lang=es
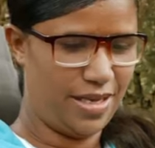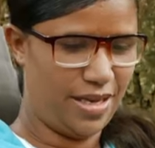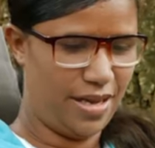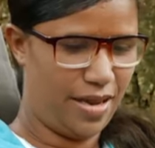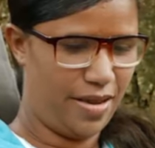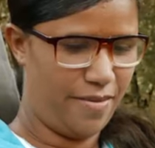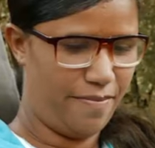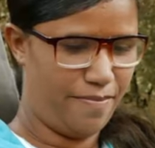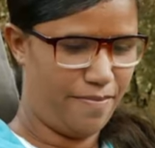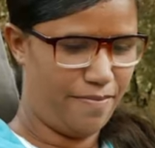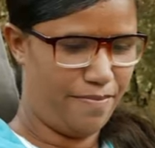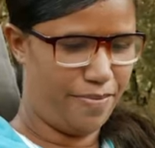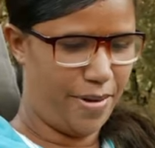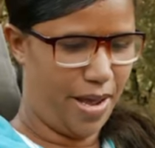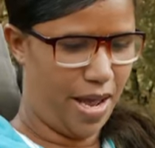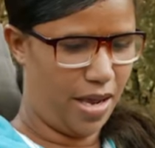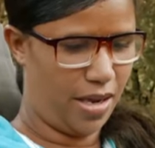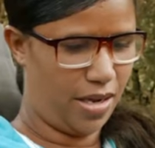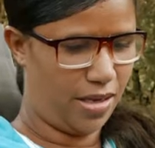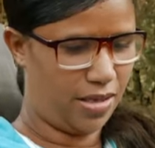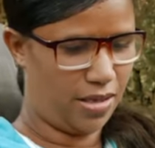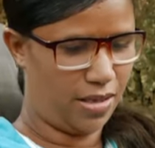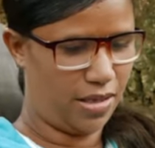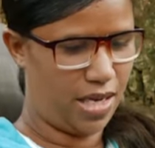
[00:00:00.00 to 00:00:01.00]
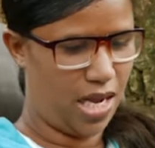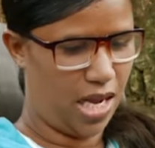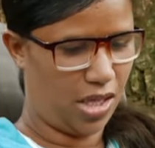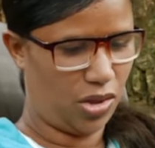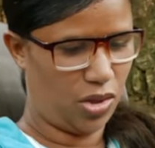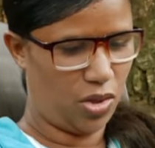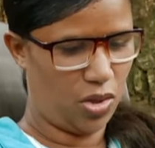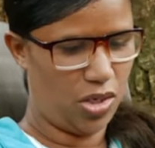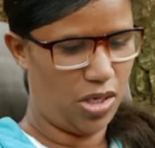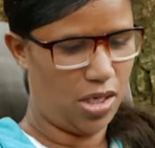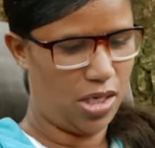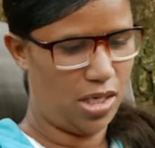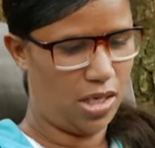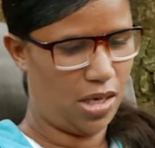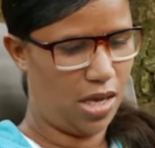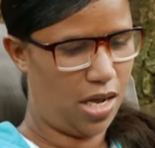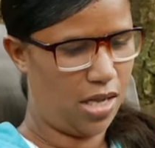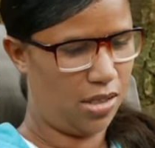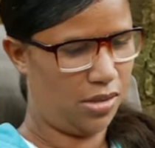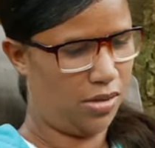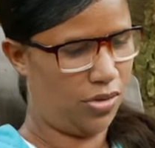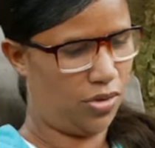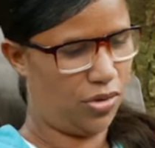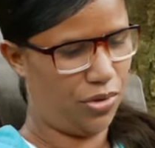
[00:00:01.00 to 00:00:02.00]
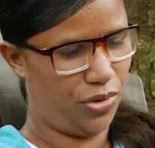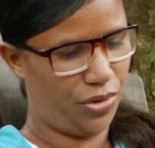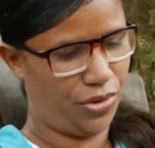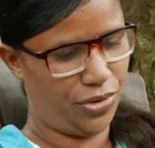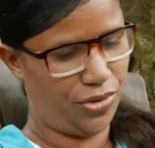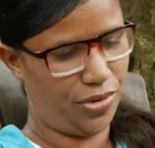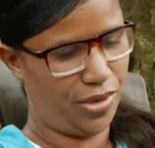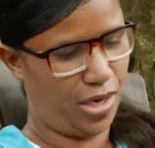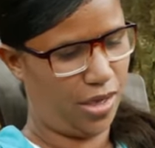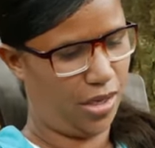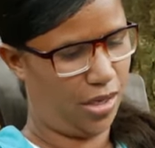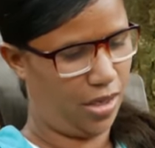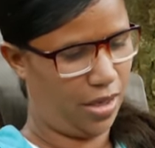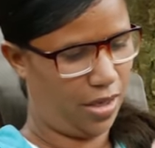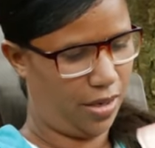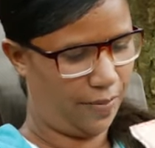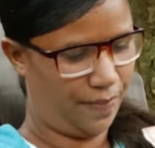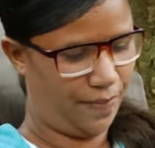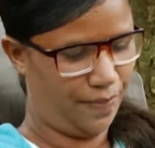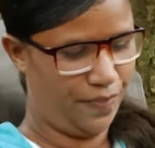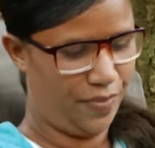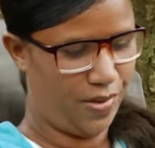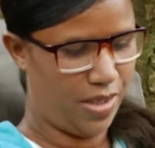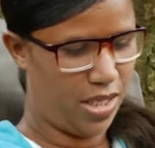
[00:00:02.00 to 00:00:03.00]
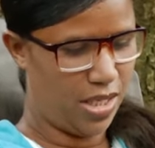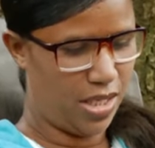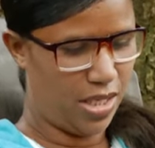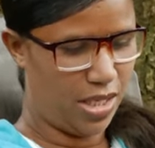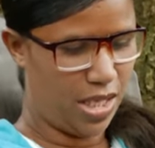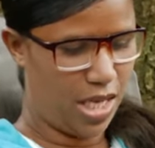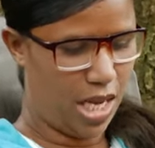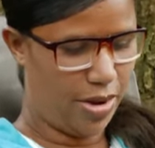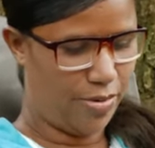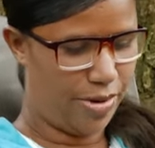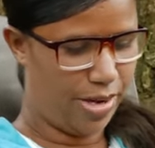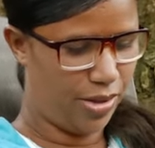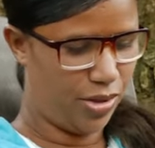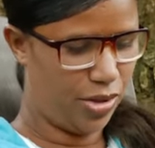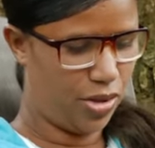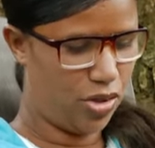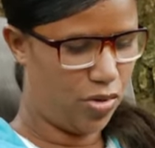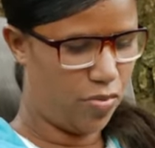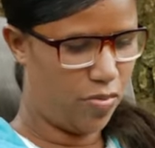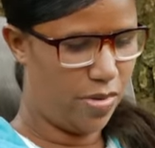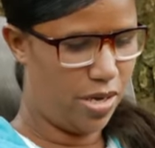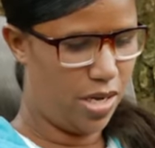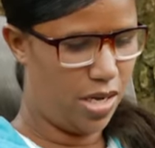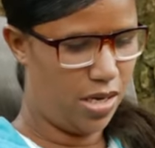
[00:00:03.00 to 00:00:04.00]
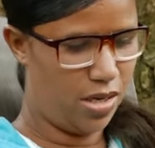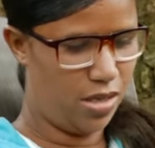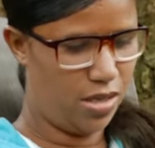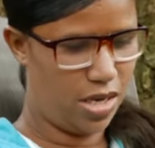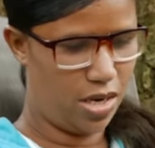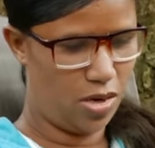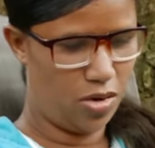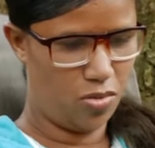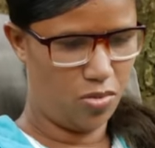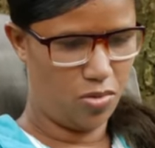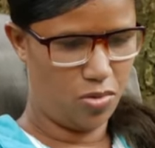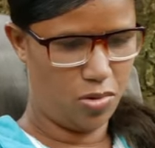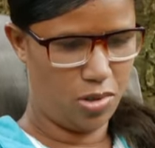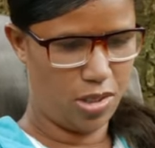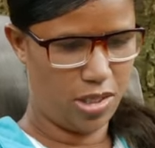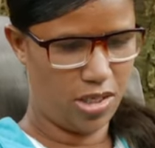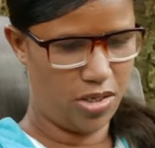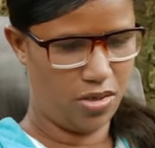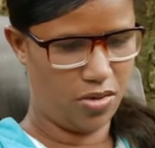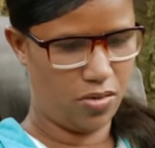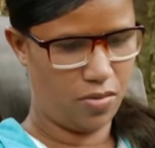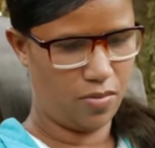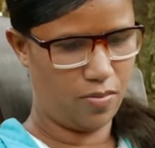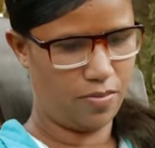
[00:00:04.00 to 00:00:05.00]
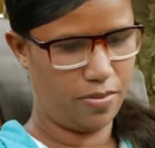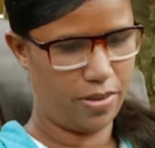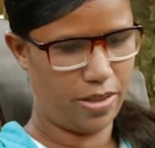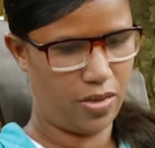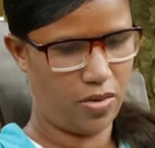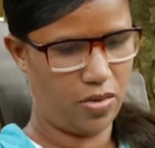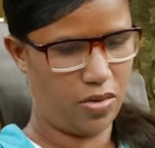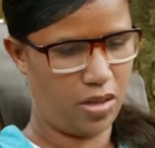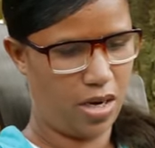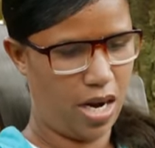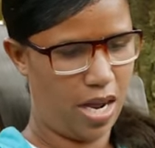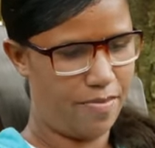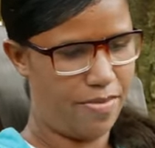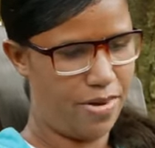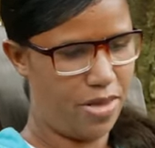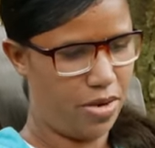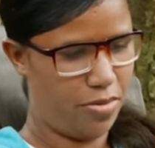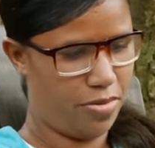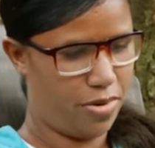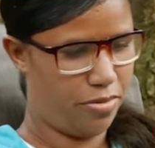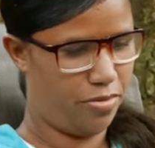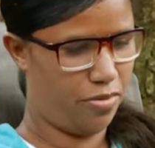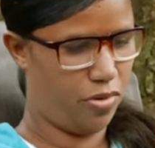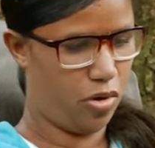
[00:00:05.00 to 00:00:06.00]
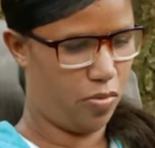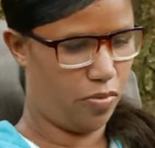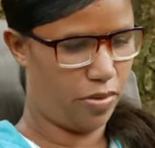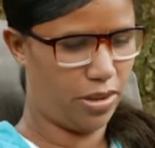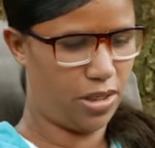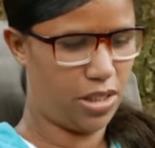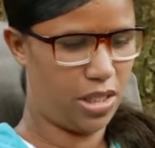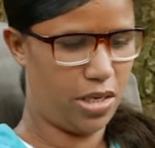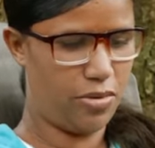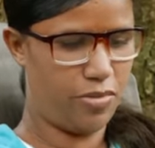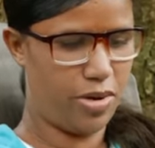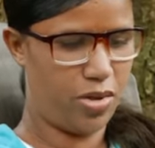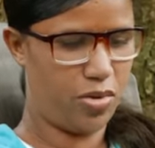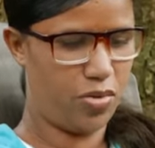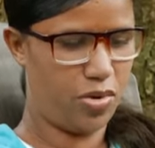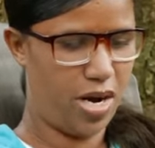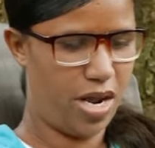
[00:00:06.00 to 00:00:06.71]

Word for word: Epa, ya estoy ligando yo aquí. Ya van 2.000 de los buenos, pero rápido, pues, yo pensé que iba a